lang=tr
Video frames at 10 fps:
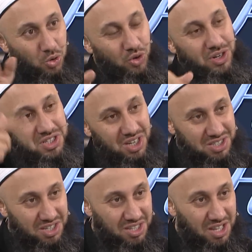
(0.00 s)
o
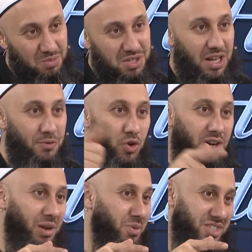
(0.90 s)
necaseti temizler ve
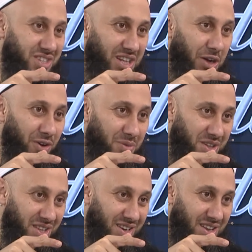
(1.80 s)
öyle namazına devam
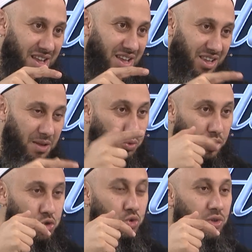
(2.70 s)
eder. Hmm. Ki bu
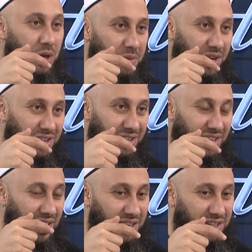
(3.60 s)
da şu
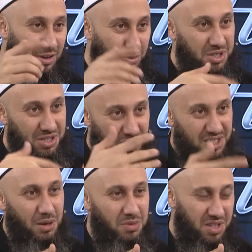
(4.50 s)
demektir. Yani namazına
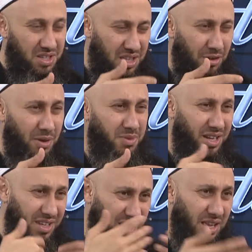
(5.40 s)
tabi devam
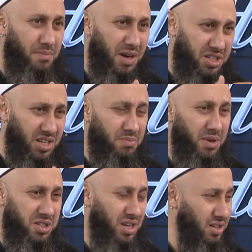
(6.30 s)
eder derken baştan
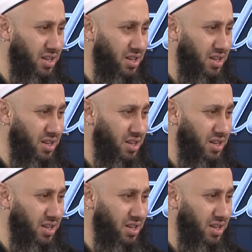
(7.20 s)
başlar.